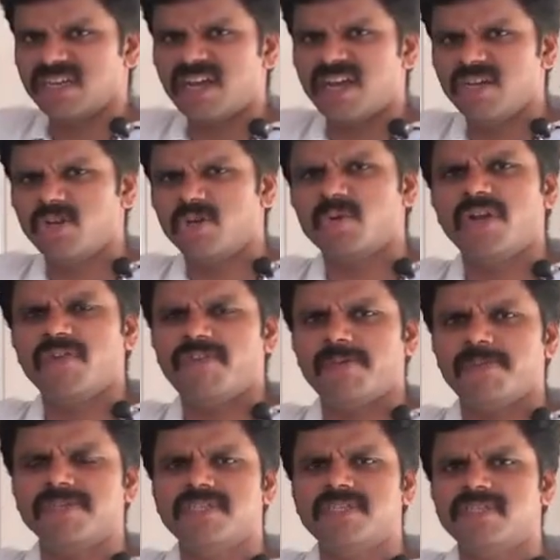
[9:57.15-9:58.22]
நாலில் டுவெண்ட்டி ஃபைவ்
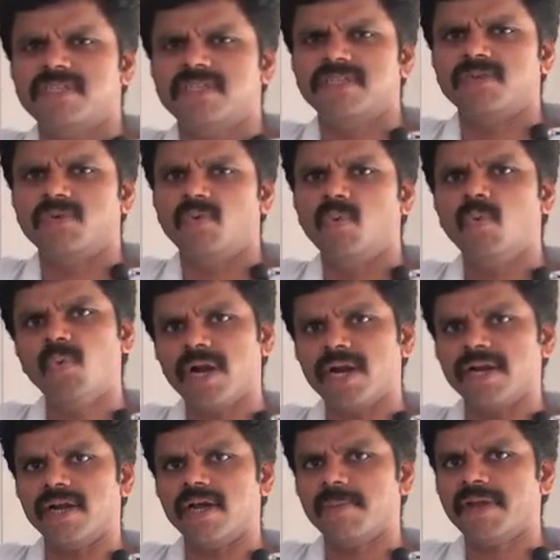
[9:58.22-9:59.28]
பர்சன்டேஜ் என்னது ஒன்
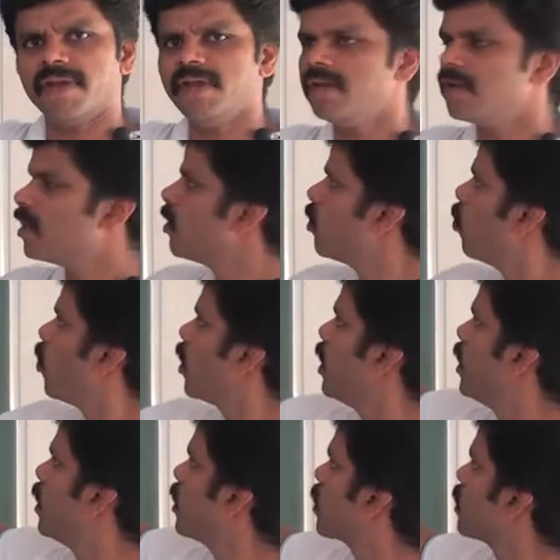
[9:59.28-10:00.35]
அம்ம ரைட் ஒன்
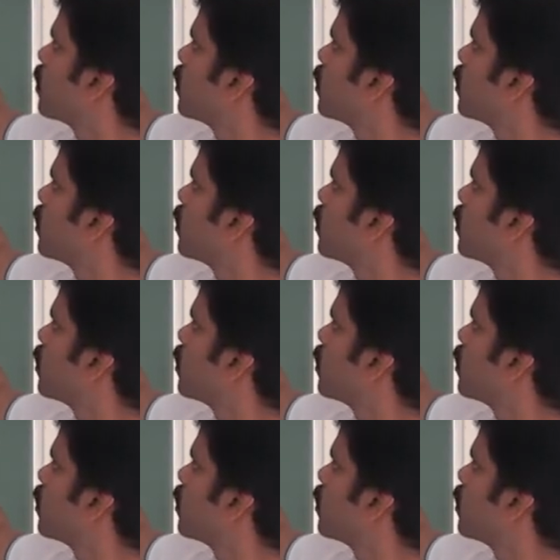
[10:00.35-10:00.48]
லிட்டர்